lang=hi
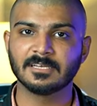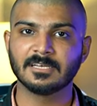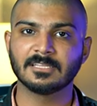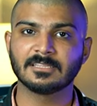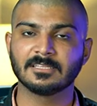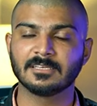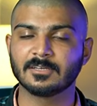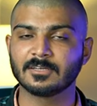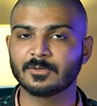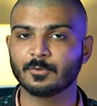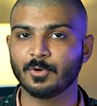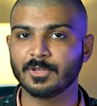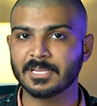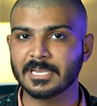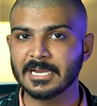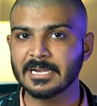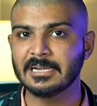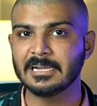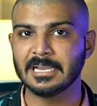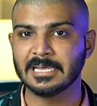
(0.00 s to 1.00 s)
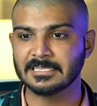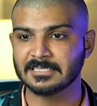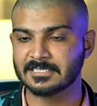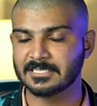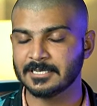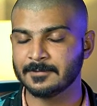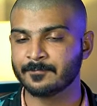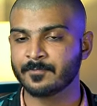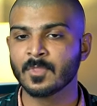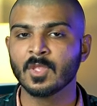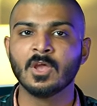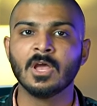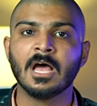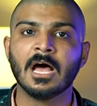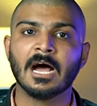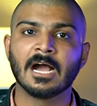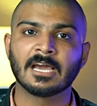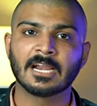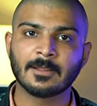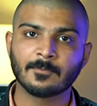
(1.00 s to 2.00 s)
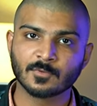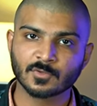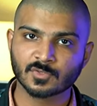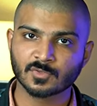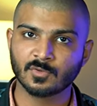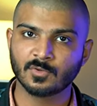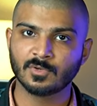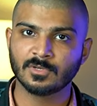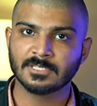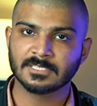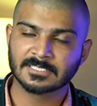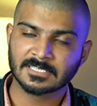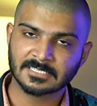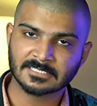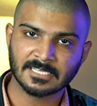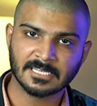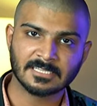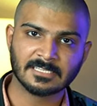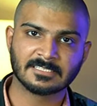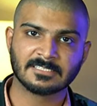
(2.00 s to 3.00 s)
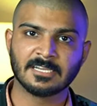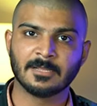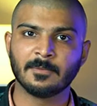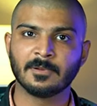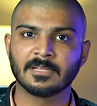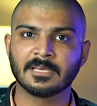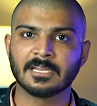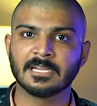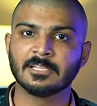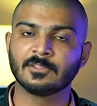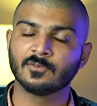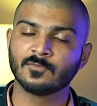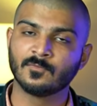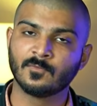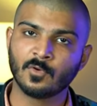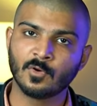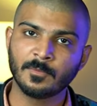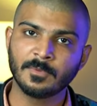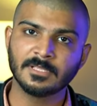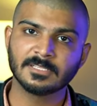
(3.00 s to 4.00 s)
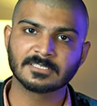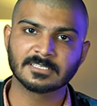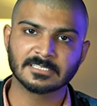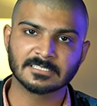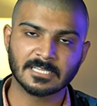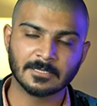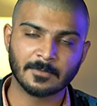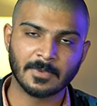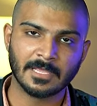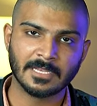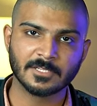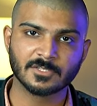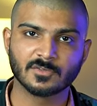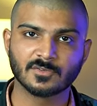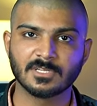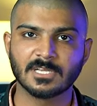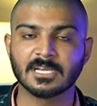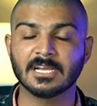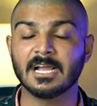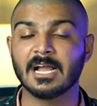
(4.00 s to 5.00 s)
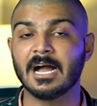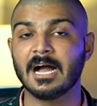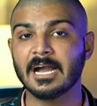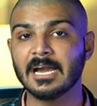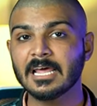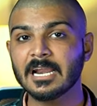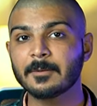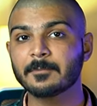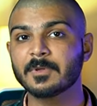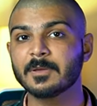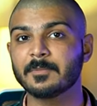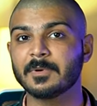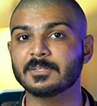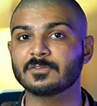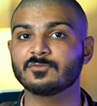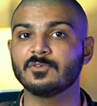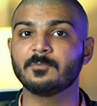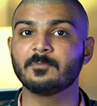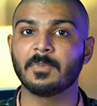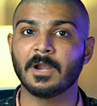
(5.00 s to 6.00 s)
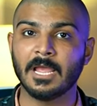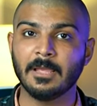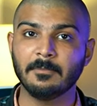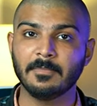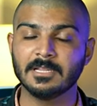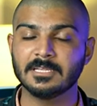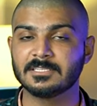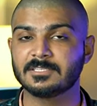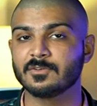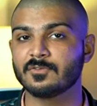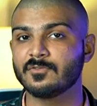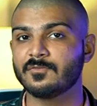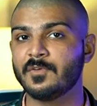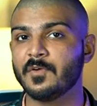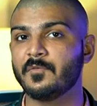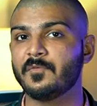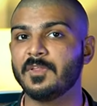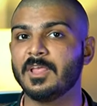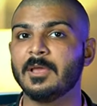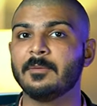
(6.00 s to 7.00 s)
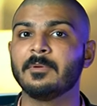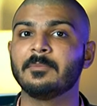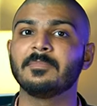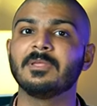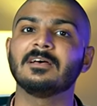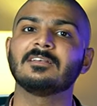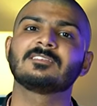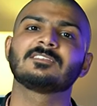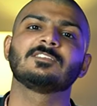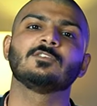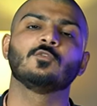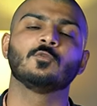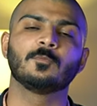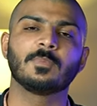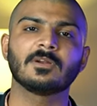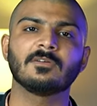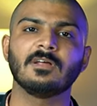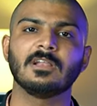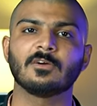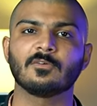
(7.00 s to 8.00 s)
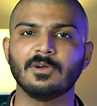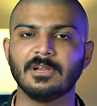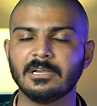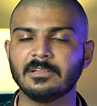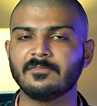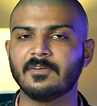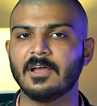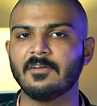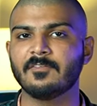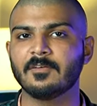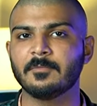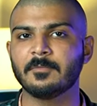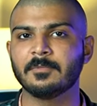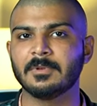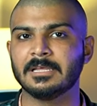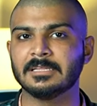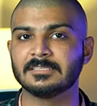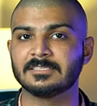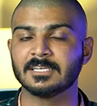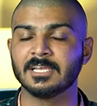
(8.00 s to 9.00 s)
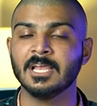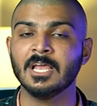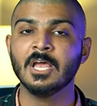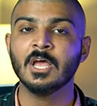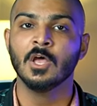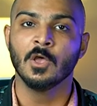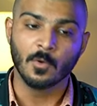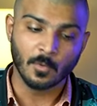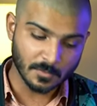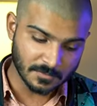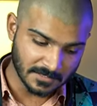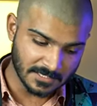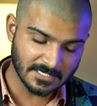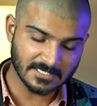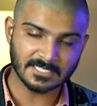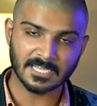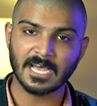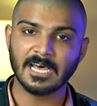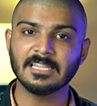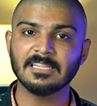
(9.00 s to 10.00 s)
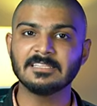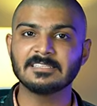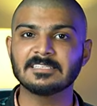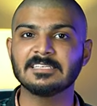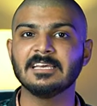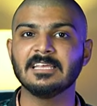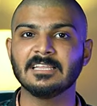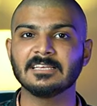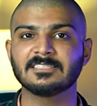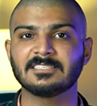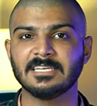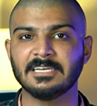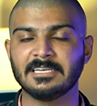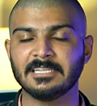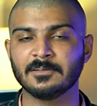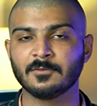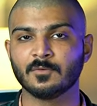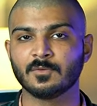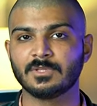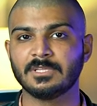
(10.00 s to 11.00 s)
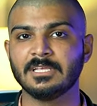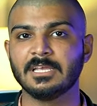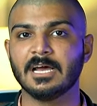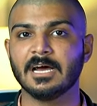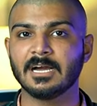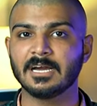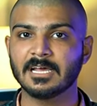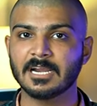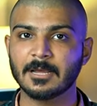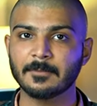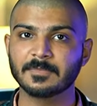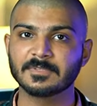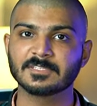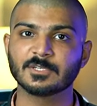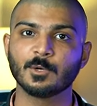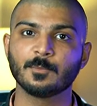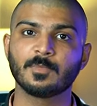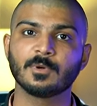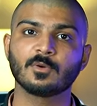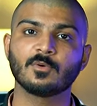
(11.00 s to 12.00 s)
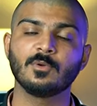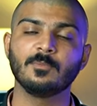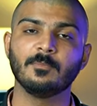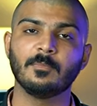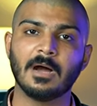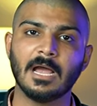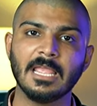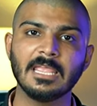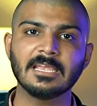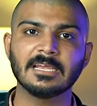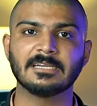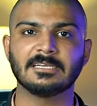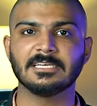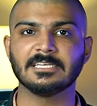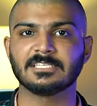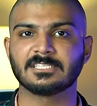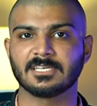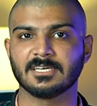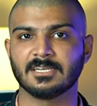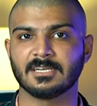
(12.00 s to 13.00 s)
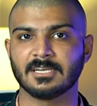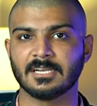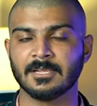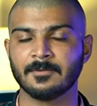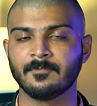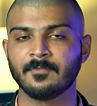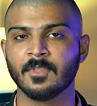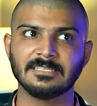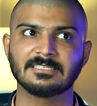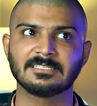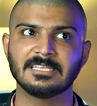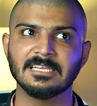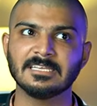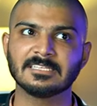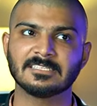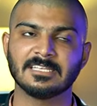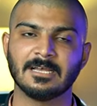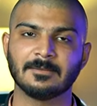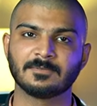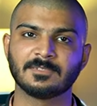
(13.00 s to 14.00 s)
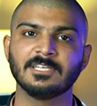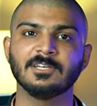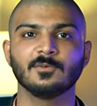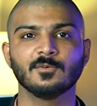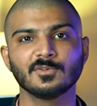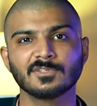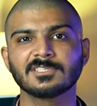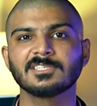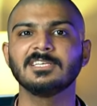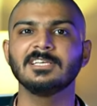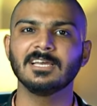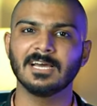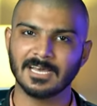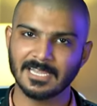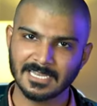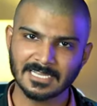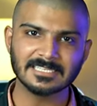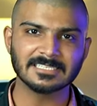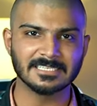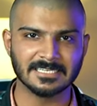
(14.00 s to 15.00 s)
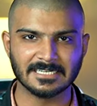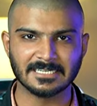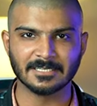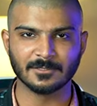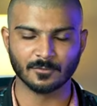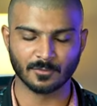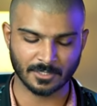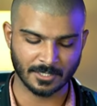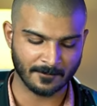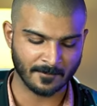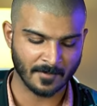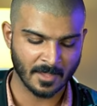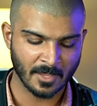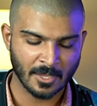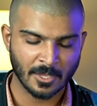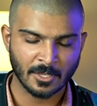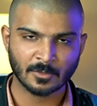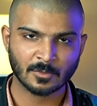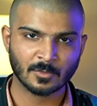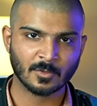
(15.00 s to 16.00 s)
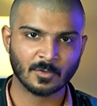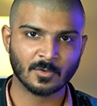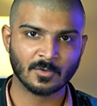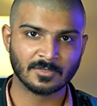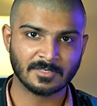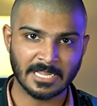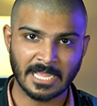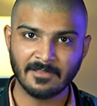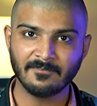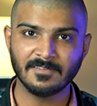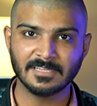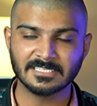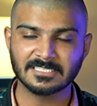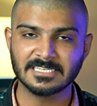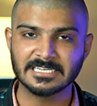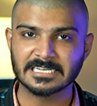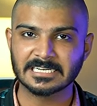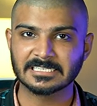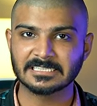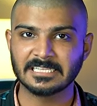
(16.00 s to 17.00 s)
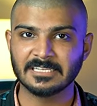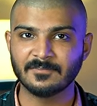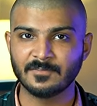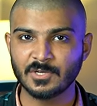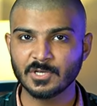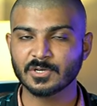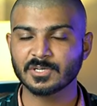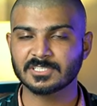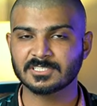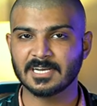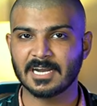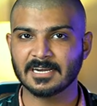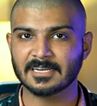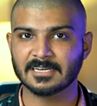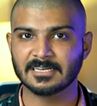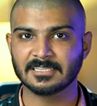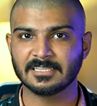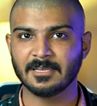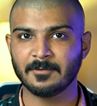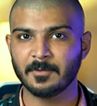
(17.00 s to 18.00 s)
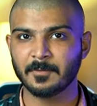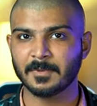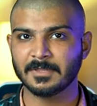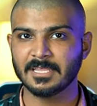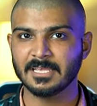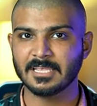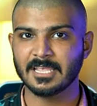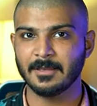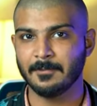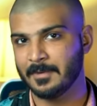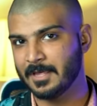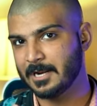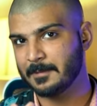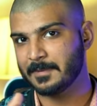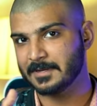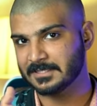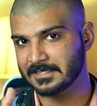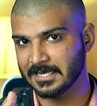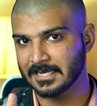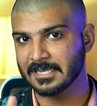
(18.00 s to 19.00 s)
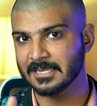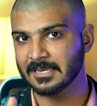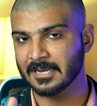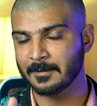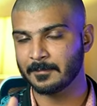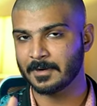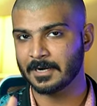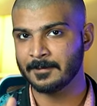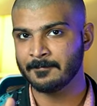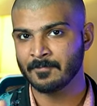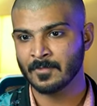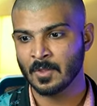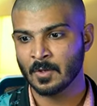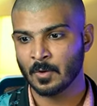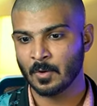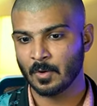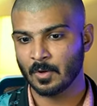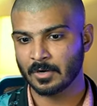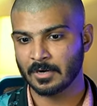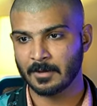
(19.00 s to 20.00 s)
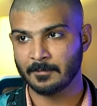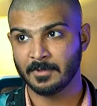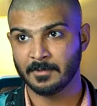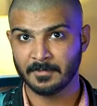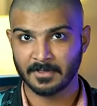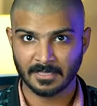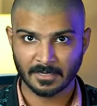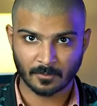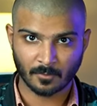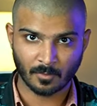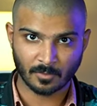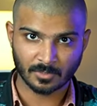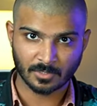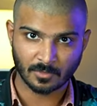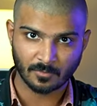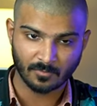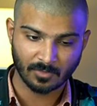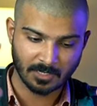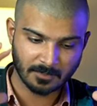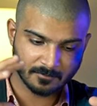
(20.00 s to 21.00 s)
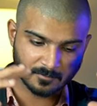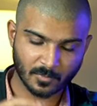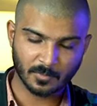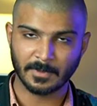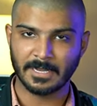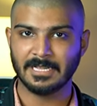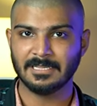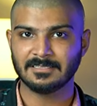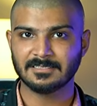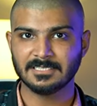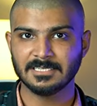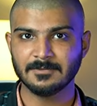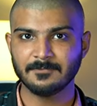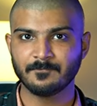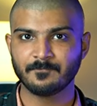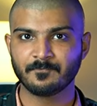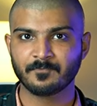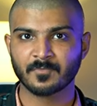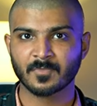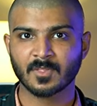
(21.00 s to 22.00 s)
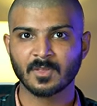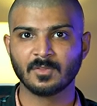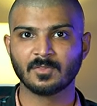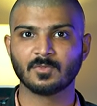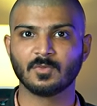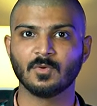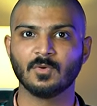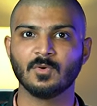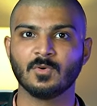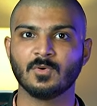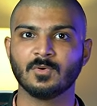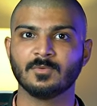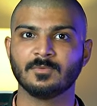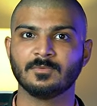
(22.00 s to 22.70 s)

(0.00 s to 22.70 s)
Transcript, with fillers: साथ कोई किट लेंस है अगर आप उसको इसके साथ स्टेबल करें तो वो भी इसके साथ बैलेंस हो जाएगा अगर आपके पास कोई प्राइम लेंस है कोई 50 एम mm या इससे ऊपर वाला कोई 85 एम mm लेंस है उसके साथ इसकी अलग सेटिंग होती है अगर आप इसके ऊपर कोई माइक अटैच कर रहे हैं इसके हिसाब से उसकी अलग सेटिंग होगी तो टाइम वेस्ट नहीं करती वीडियो को स्टार्ट करते हैं अभी पता है क्या मेरे पास एक ही कैमरा है और अभी मैं रिकॉर्ड करूँगा मोबाइल से तो